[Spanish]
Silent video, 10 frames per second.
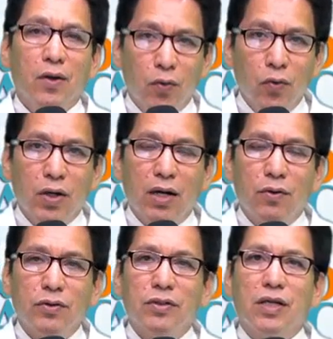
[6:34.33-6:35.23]
un
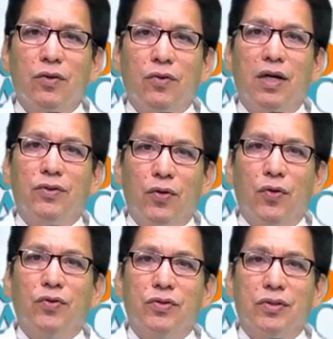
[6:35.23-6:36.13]
caluroso saludo a
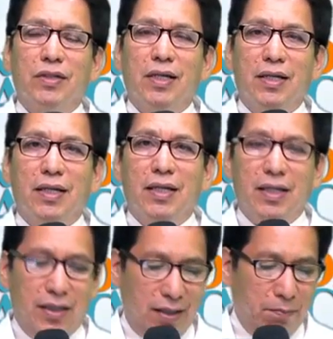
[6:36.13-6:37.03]
todos
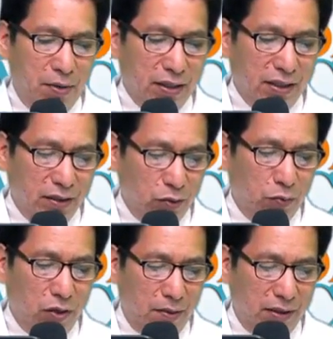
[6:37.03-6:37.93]
y de parte de su
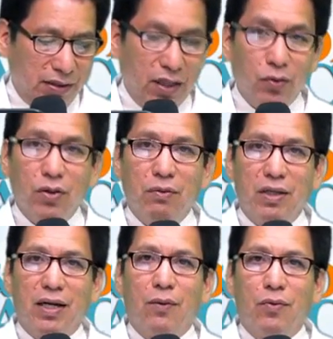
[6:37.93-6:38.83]
programa Salud y
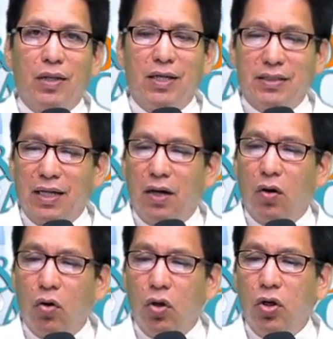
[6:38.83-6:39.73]
Vida en Abundancia.
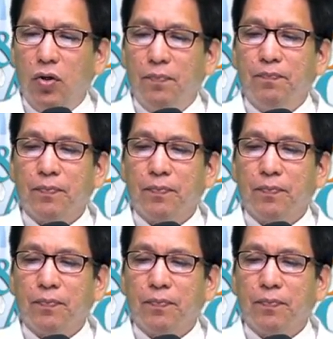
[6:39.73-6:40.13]
Hoy